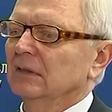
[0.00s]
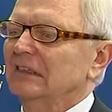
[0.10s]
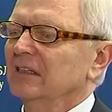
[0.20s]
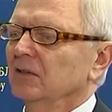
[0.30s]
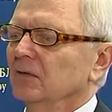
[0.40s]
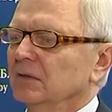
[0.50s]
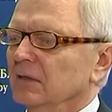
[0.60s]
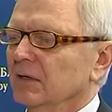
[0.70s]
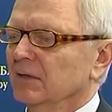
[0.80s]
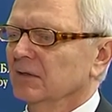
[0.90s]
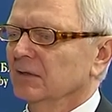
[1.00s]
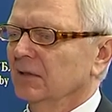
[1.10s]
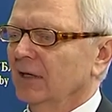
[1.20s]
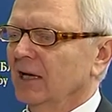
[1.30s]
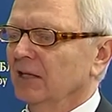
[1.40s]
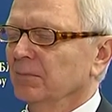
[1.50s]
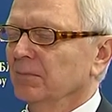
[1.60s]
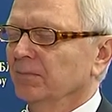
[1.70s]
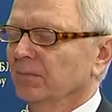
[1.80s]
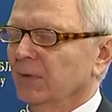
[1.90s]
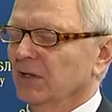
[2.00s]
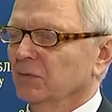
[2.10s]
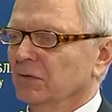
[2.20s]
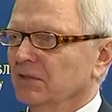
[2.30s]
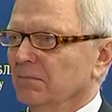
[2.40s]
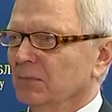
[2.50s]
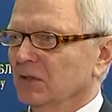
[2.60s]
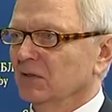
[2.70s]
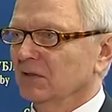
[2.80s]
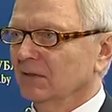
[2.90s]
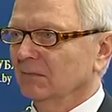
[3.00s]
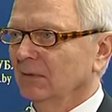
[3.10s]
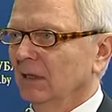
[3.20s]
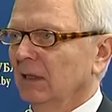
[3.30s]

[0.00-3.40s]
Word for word: исследователей с реальным производственным бизнесом,